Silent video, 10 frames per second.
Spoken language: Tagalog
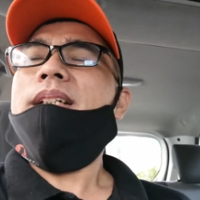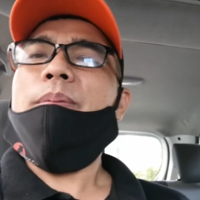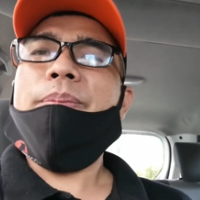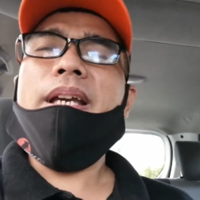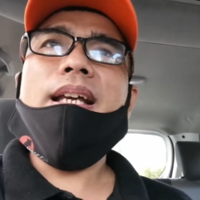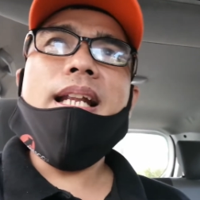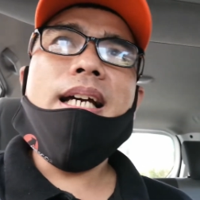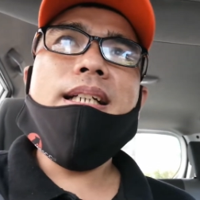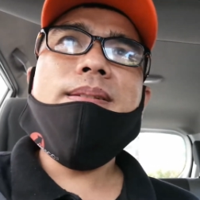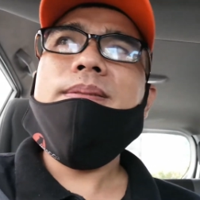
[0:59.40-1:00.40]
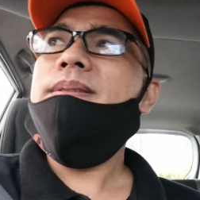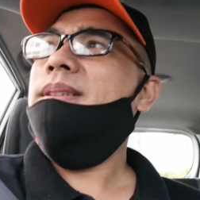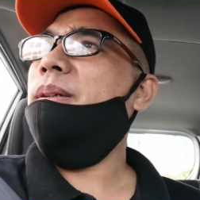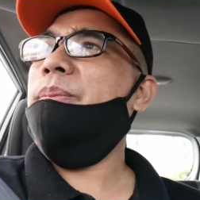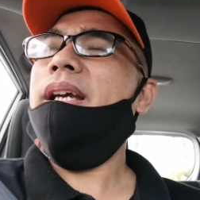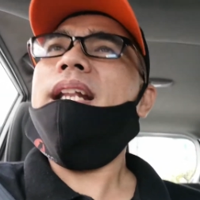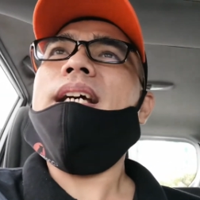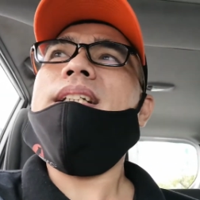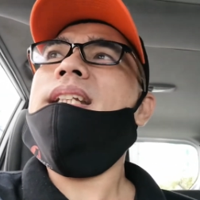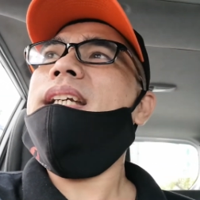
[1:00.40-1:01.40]
napya lang
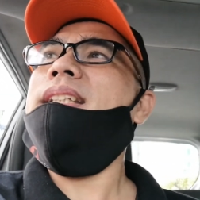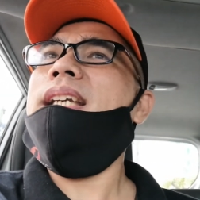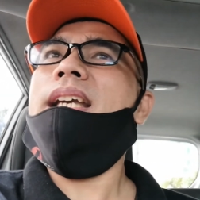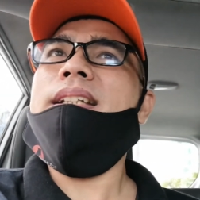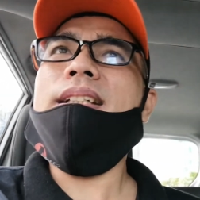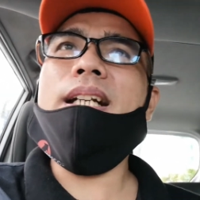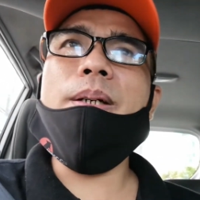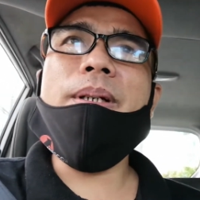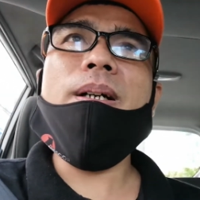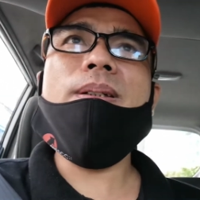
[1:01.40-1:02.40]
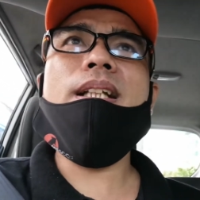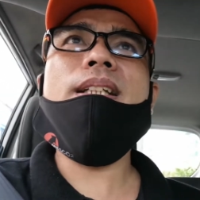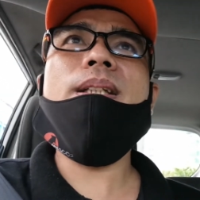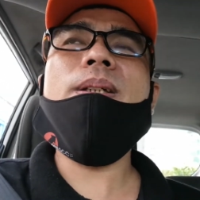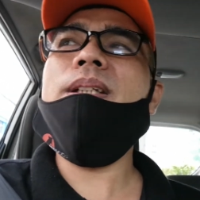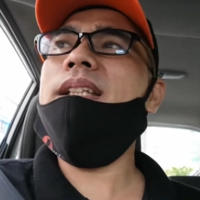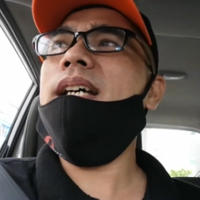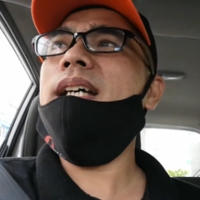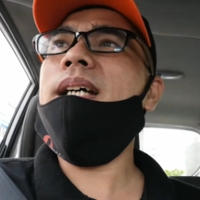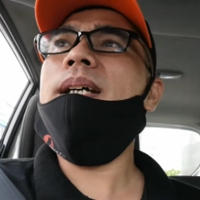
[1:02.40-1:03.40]
Kapialang dagiti adda trabaho na dito
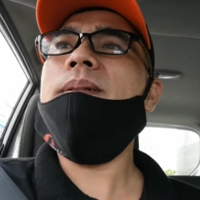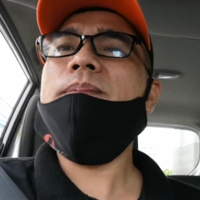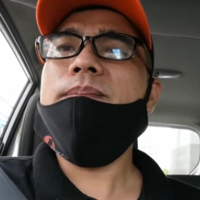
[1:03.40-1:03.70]
ita